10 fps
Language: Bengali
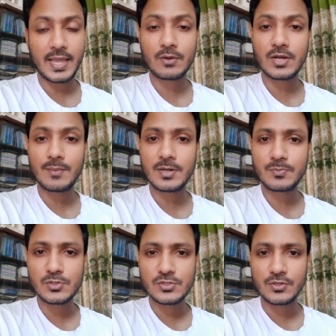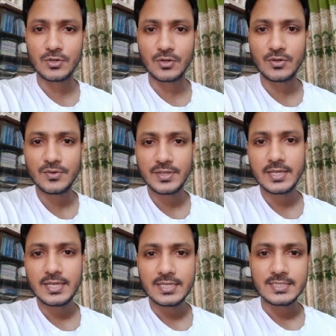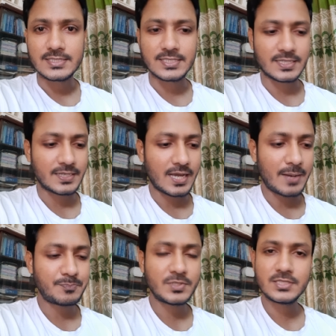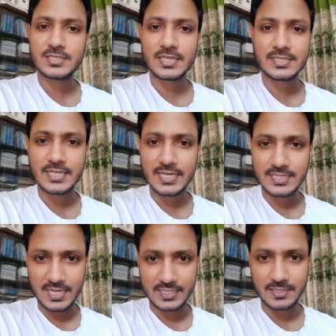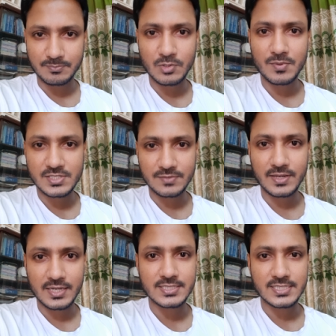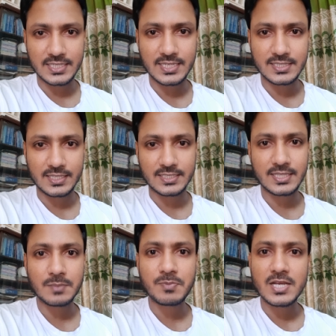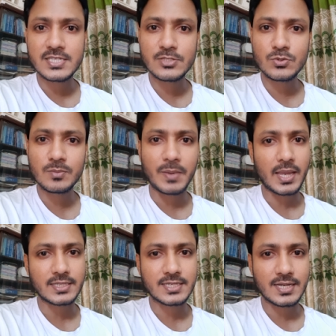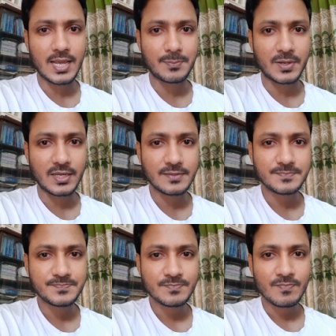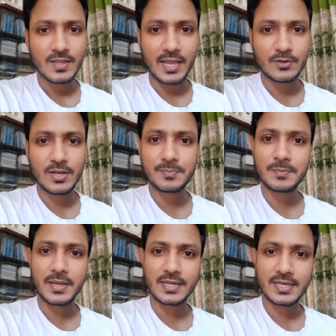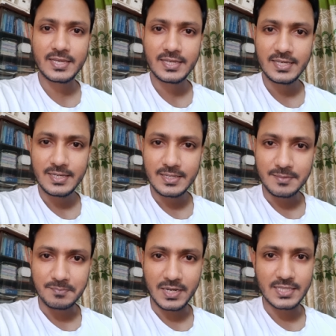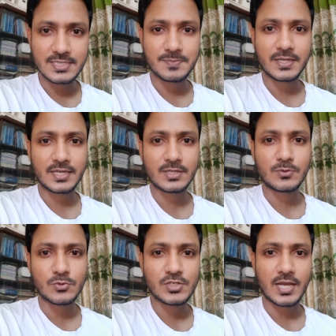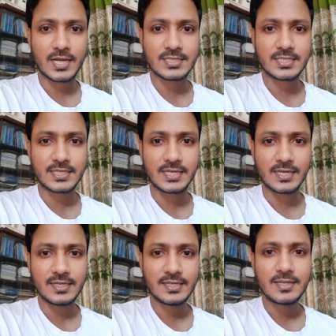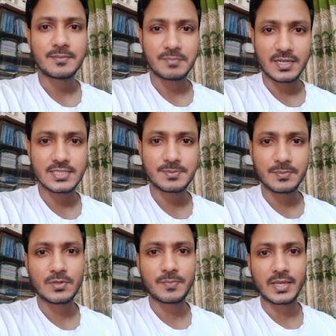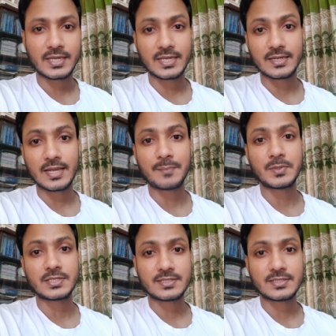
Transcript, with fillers: এখন আমার প্রশ্ন হলো যে আপনি যে জায়গায় থাকেন প্রবাসী ভাইরা যে জায়গায় থাকে তার পাশে যদি ব্যাংকটা না পায় এখন আপনি ব্যাংকে বাংলাদেশ ব্যাংকের কোনো শাখাতে গিয়ে বাংলাদেশ বিভিন্ন ব্যাংকের আপনি